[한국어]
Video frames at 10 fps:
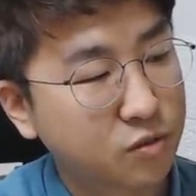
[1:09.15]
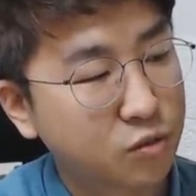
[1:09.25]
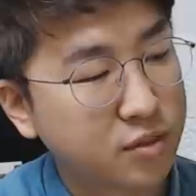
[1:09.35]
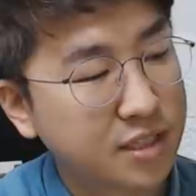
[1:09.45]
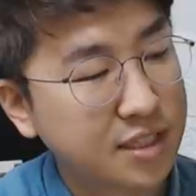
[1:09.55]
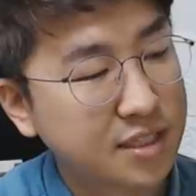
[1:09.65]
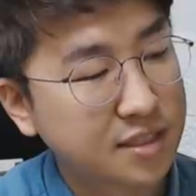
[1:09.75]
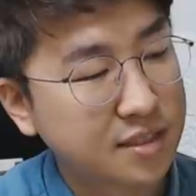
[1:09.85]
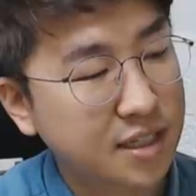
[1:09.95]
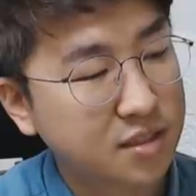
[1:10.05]
또는
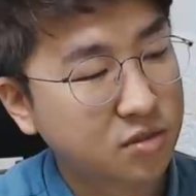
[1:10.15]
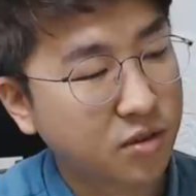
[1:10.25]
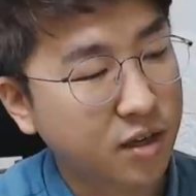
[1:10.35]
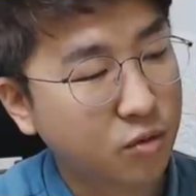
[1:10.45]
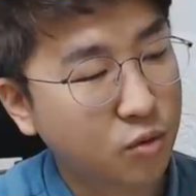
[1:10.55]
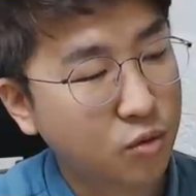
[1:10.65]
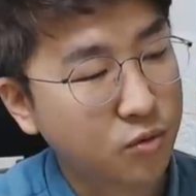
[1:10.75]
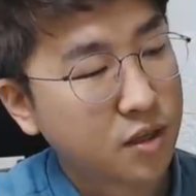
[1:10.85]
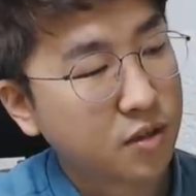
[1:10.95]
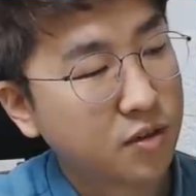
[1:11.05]
리스크가 들어가
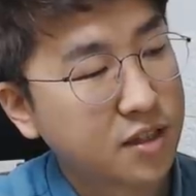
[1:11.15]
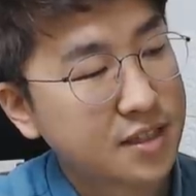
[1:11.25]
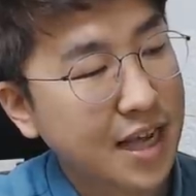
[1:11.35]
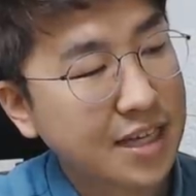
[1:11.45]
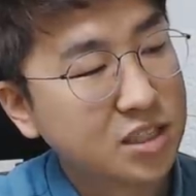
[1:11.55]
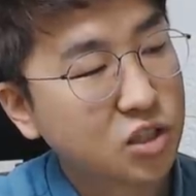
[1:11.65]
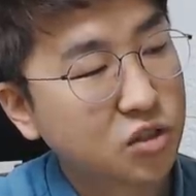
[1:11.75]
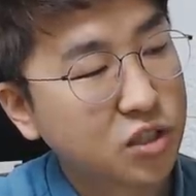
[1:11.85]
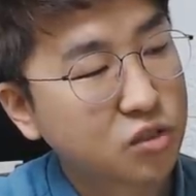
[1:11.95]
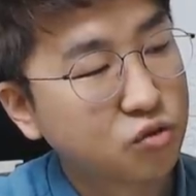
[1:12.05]
있고 여기는
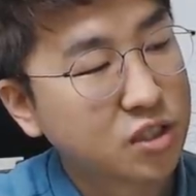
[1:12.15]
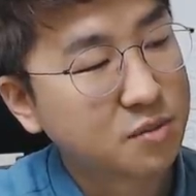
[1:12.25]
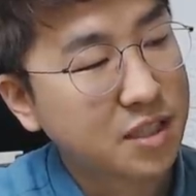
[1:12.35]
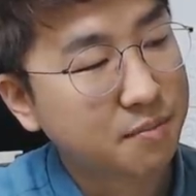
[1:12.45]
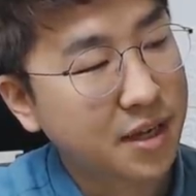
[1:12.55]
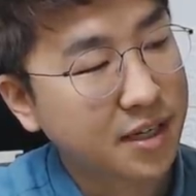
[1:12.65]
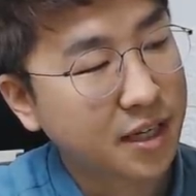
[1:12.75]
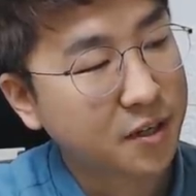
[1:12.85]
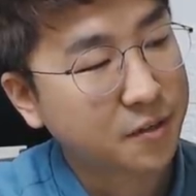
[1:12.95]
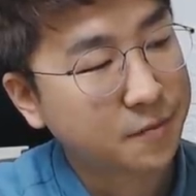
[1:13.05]
안정이 중심이란
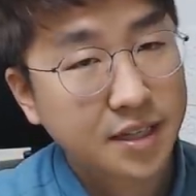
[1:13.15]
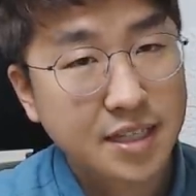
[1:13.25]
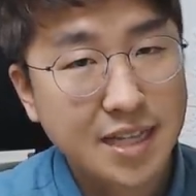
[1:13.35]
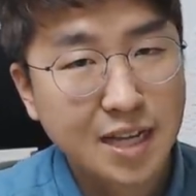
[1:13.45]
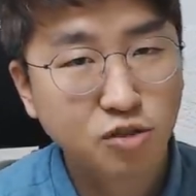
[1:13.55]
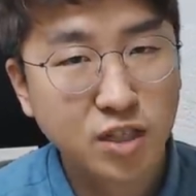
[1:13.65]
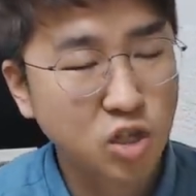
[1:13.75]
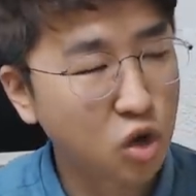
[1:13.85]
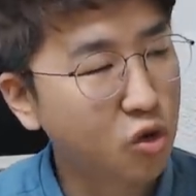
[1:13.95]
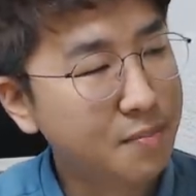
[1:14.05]
말이에요. 내
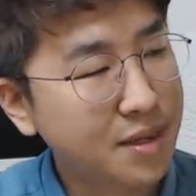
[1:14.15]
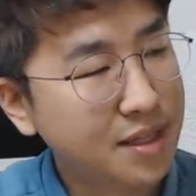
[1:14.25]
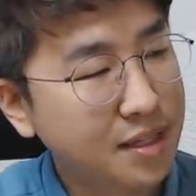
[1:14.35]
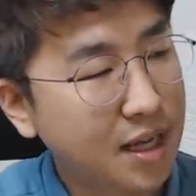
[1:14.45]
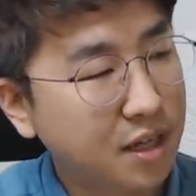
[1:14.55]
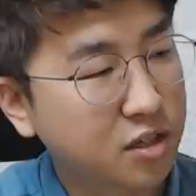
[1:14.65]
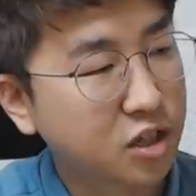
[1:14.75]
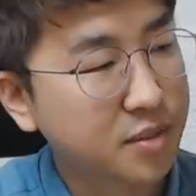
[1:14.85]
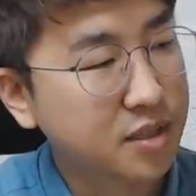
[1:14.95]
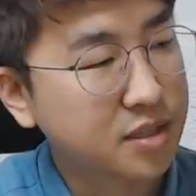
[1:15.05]
사주에 정관만 있다.
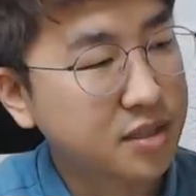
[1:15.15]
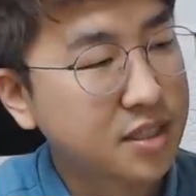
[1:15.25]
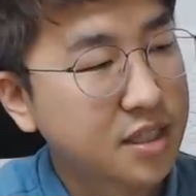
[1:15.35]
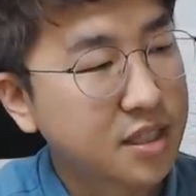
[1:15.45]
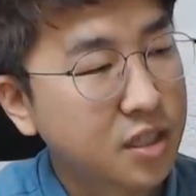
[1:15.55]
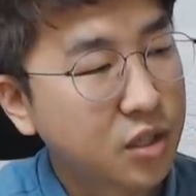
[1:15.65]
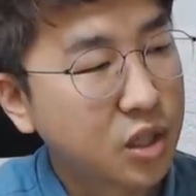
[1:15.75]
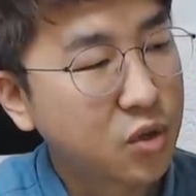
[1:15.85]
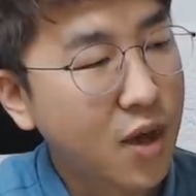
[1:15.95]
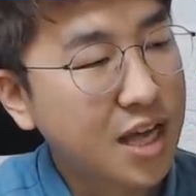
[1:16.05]
그러면은
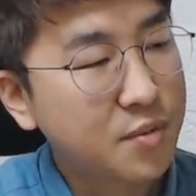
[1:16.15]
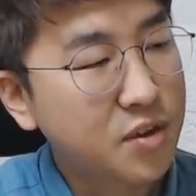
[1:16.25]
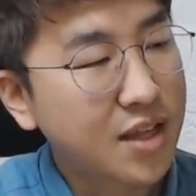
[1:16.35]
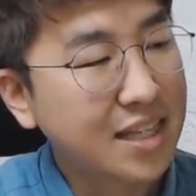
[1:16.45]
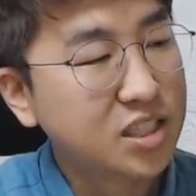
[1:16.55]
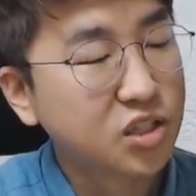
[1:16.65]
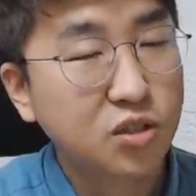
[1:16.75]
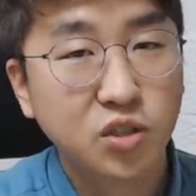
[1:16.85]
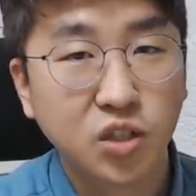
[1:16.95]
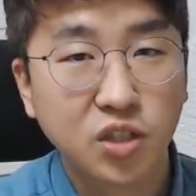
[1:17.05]
이왕이면
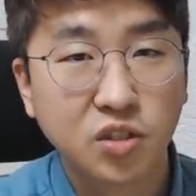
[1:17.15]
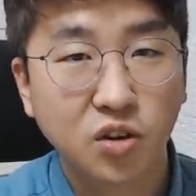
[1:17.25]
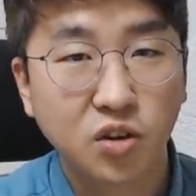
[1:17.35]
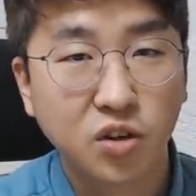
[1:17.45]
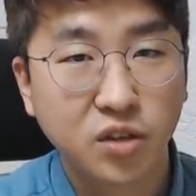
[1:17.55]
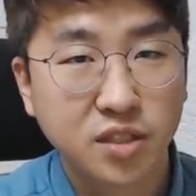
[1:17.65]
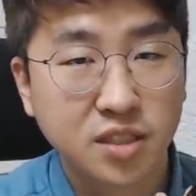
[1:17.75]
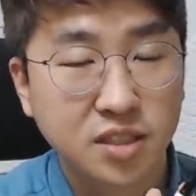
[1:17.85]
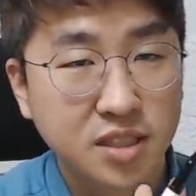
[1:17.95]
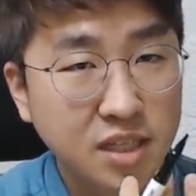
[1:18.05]
안정적인
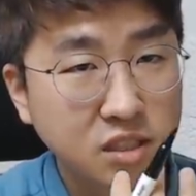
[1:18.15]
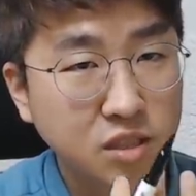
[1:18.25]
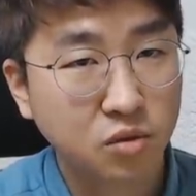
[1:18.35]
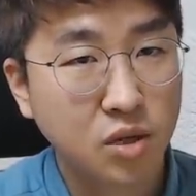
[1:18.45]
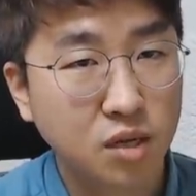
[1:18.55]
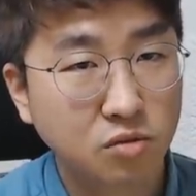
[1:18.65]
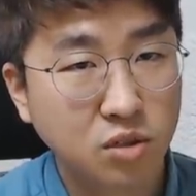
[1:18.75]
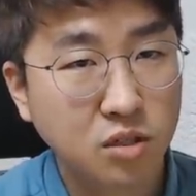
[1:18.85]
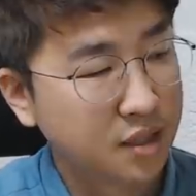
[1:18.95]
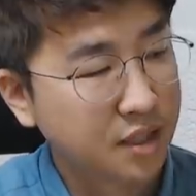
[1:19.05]
거를 찾으려고
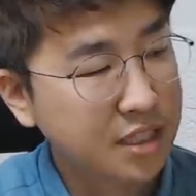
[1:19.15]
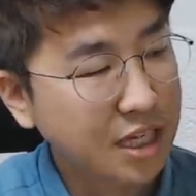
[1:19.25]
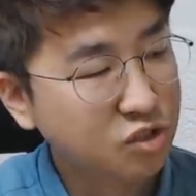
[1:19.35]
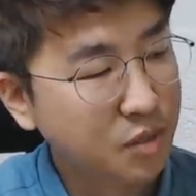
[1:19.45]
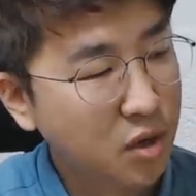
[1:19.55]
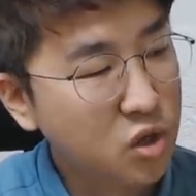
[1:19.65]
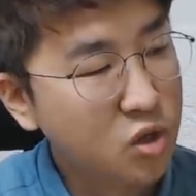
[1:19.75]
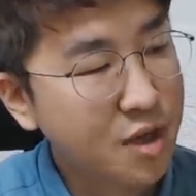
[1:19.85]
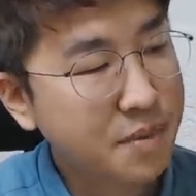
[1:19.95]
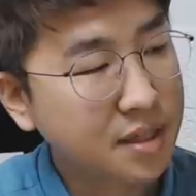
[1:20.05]
하고요. 내 사주에
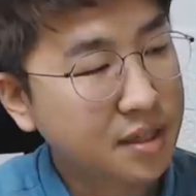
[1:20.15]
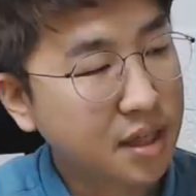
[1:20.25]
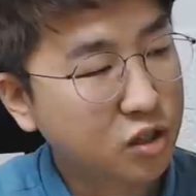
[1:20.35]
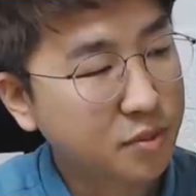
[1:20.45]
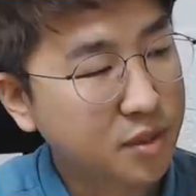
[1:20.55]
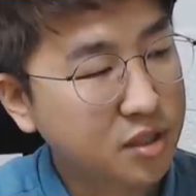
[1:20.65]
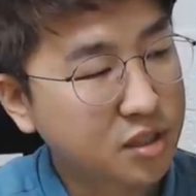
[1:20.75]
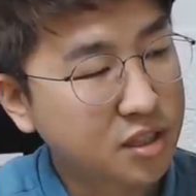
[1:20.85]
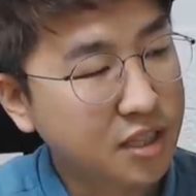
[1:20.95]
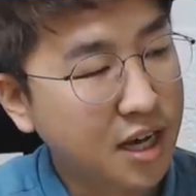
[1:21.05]
편관만 있다.
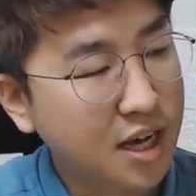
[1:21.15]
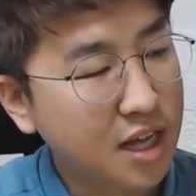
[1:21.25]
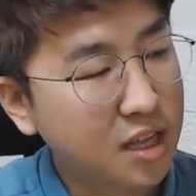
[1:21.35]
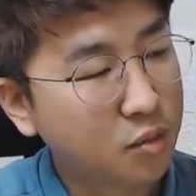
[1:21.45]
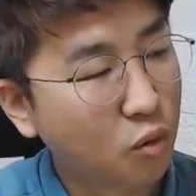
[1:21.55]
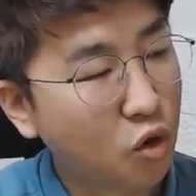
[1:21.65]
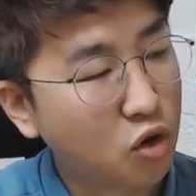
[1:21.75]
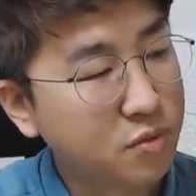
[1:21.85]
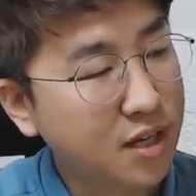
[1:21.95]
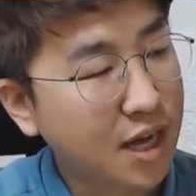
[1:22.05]
그러면은 약간
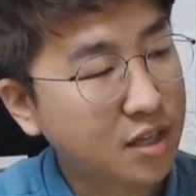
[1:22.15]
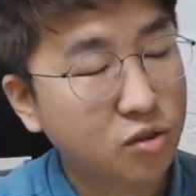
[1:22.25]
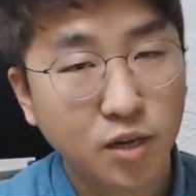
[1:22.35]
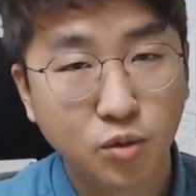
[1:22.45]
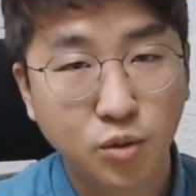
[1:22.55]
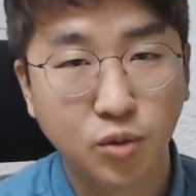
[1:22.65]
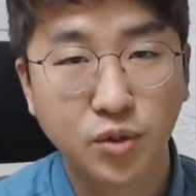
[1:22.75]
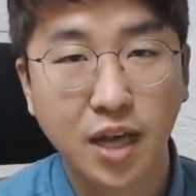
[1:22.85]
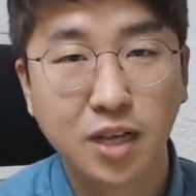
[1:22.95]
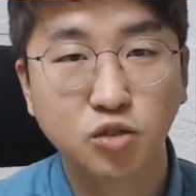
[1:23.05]
모험을
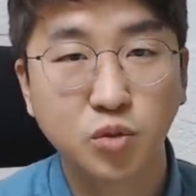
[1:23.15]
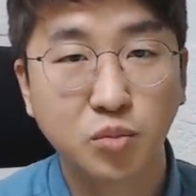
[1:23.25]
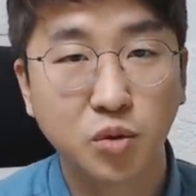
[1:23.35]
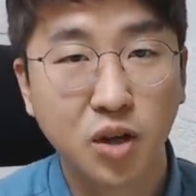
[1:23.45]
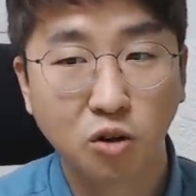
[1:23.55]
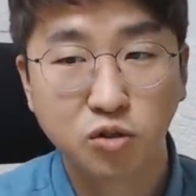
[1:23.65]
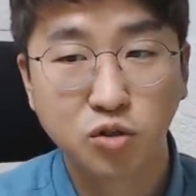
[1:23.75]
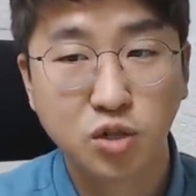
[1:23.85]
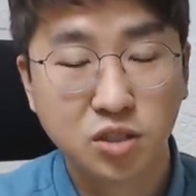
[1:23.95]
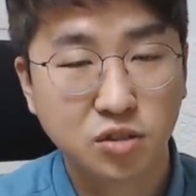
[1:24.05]
하더라도 내가 좀 더 뭔가
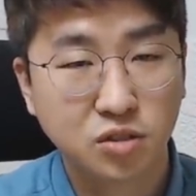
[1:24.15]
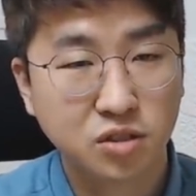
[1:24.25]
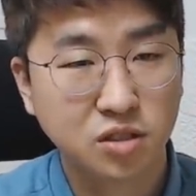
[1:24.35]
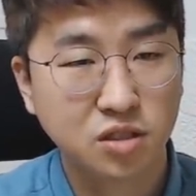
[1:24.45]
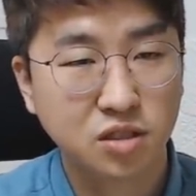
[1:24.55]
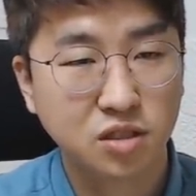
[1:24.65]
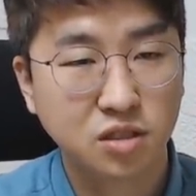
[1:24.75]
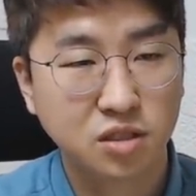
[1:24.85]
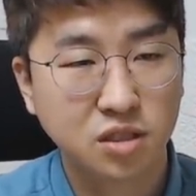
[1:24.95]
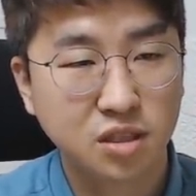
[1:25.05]
얻을 수 있는
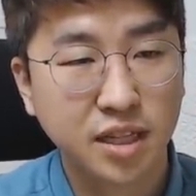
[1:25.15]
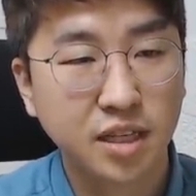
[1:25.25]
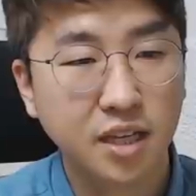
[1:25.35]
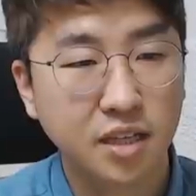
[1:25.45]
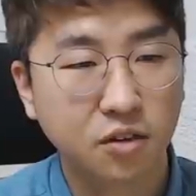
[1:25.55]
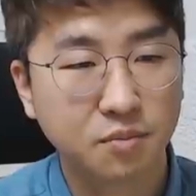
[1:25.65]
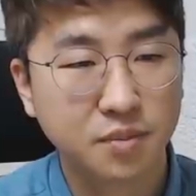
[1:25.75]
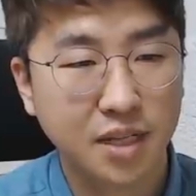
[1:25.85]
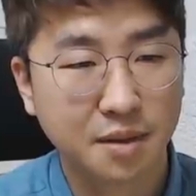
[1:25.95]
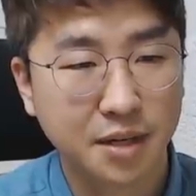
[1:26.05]
것들을 찾게 될
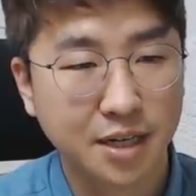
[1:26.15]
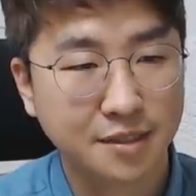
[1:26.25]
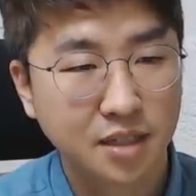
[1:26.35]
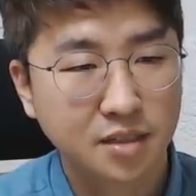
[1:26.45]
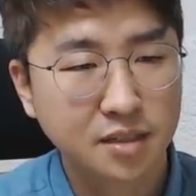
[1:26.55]
겁니다, 아마.